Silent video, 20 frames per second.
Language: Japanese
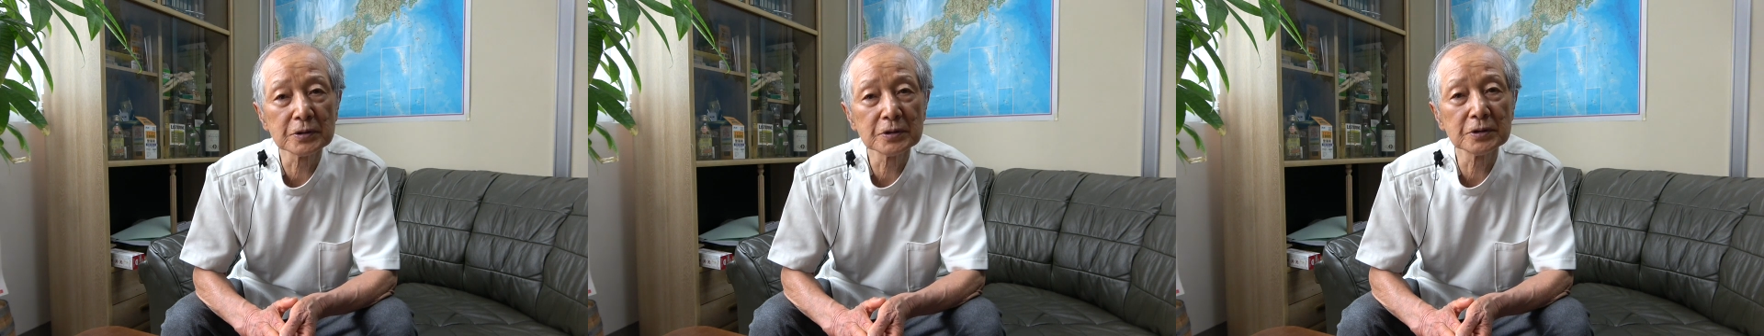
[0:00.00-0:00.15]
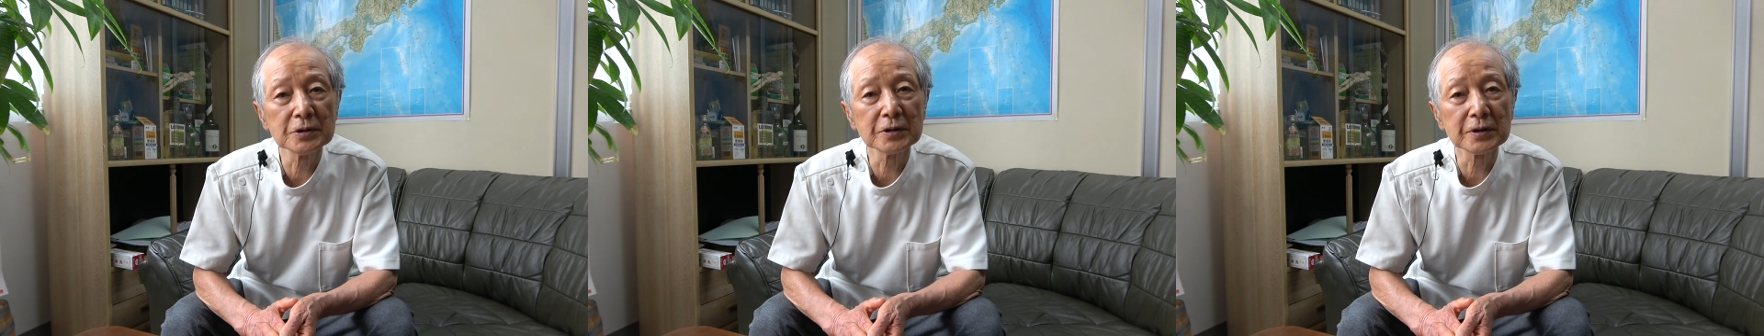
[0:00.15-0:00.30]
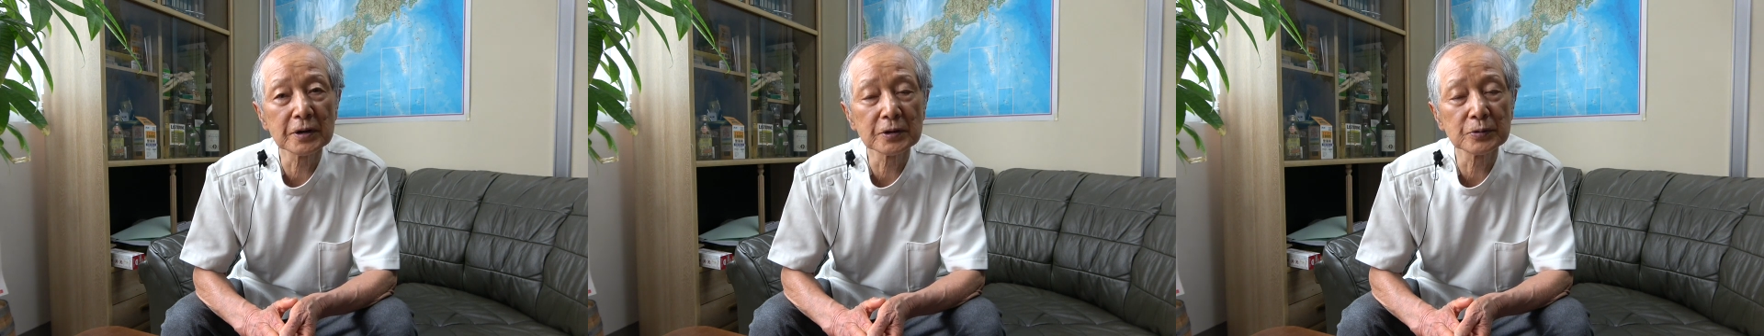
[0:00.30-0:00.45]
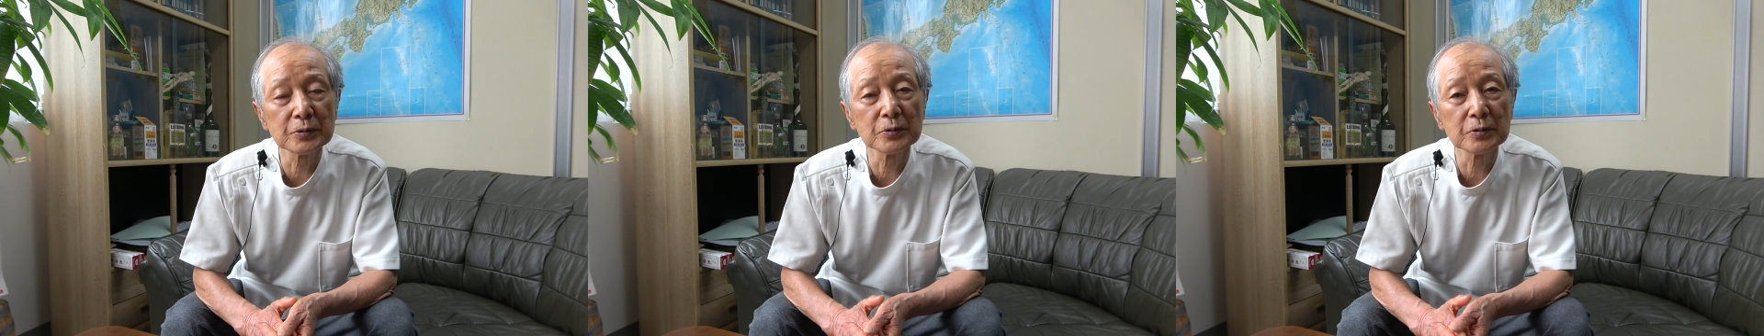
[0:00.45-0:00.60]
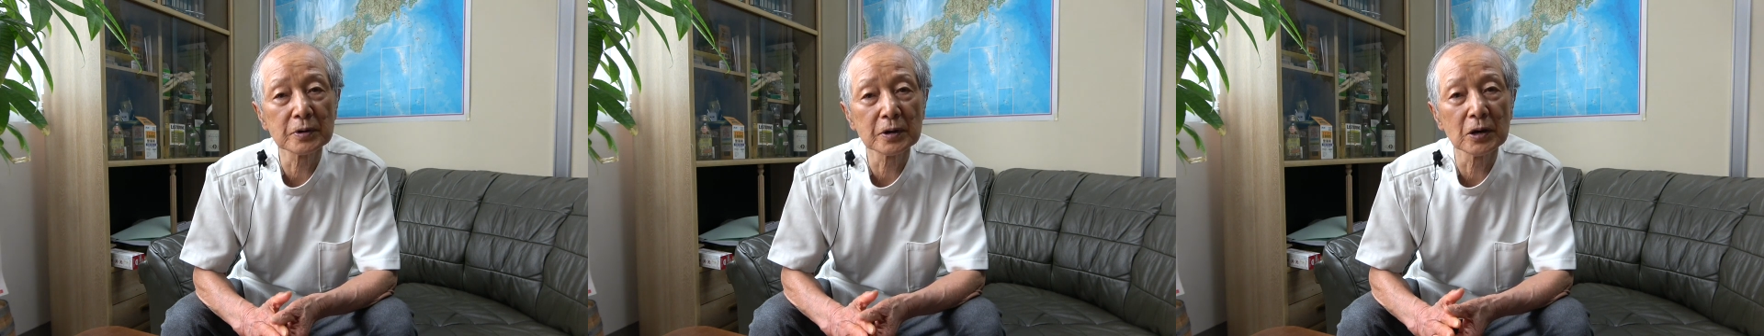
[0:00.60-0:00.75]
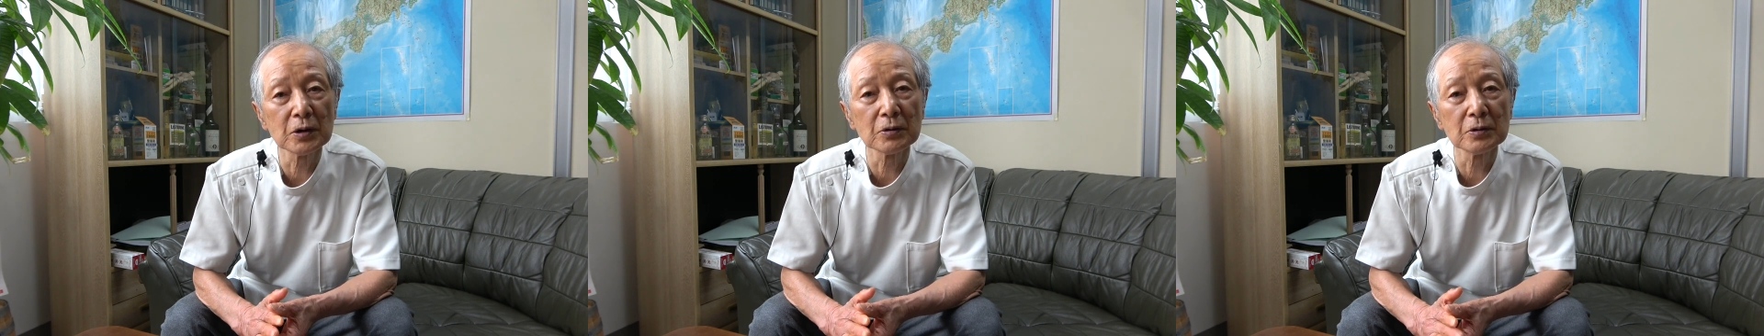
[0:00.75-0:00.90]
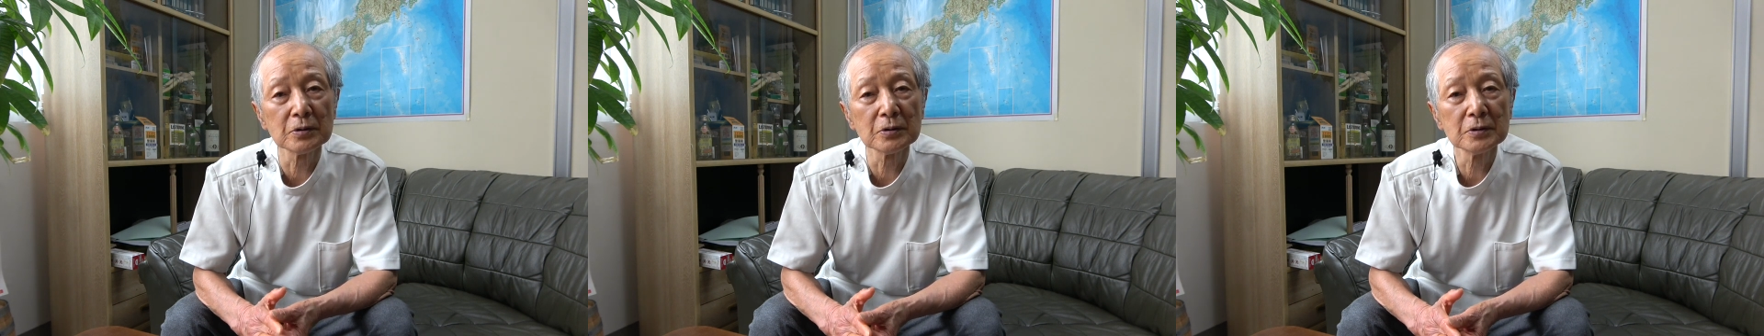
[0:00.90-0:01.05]
いいかどうか
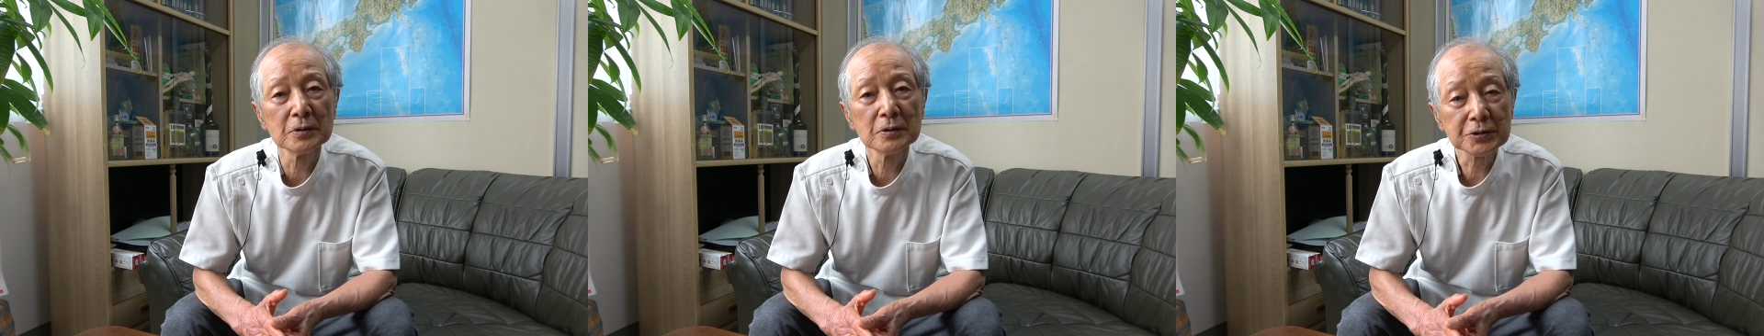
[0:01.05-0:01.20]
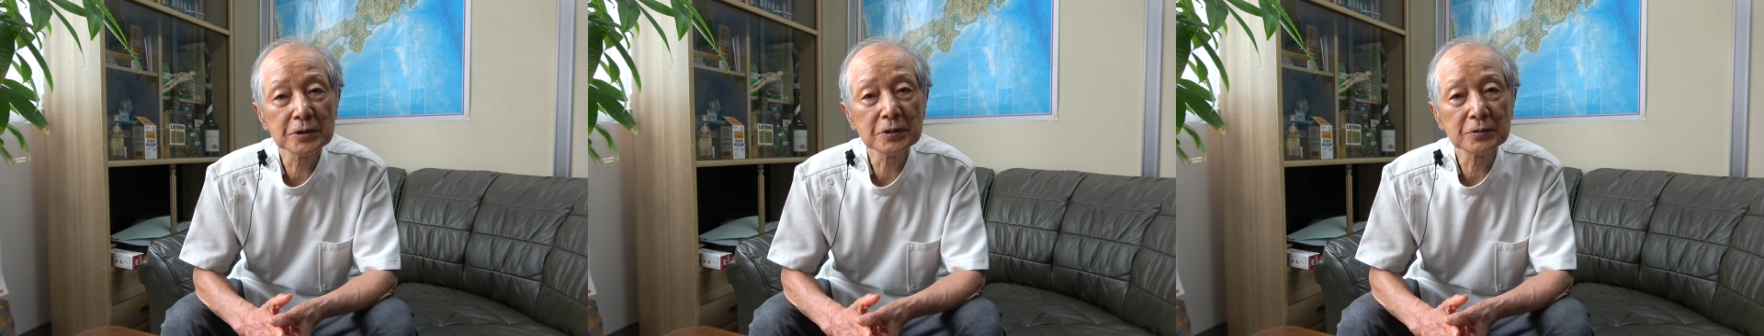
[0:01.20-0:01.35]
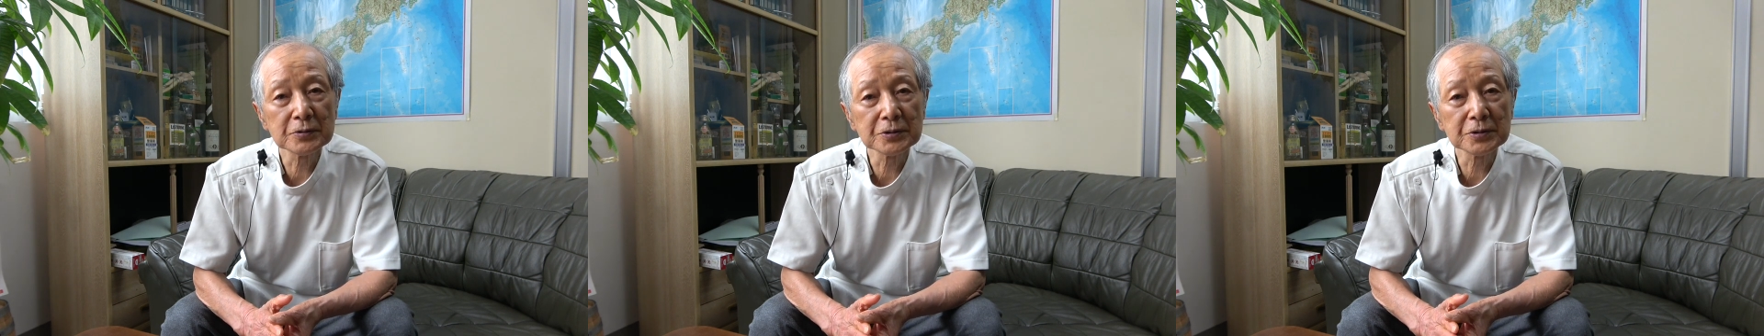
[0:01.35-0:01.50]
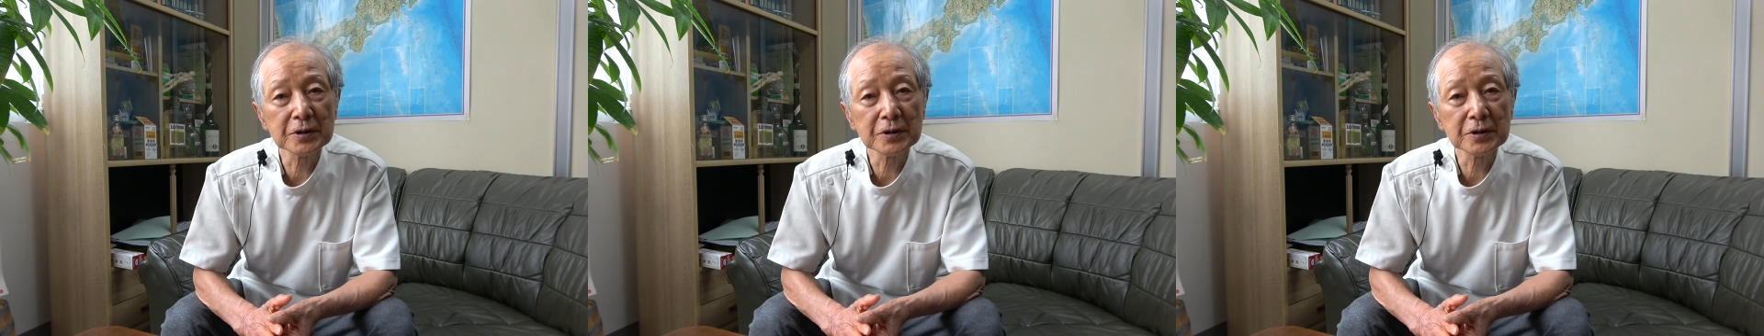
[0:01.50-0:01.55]
をチェック